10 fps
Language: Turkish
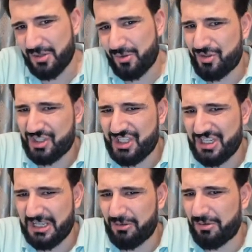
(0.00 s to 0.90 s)
Küçük
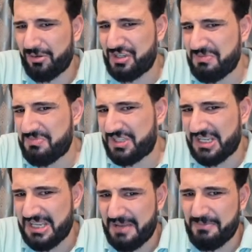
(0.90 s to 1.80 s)
şirket olduğu için bir
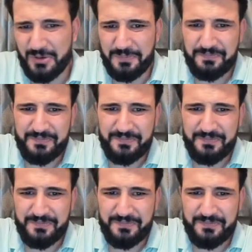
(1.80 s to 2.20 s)
şey diyemiyorum.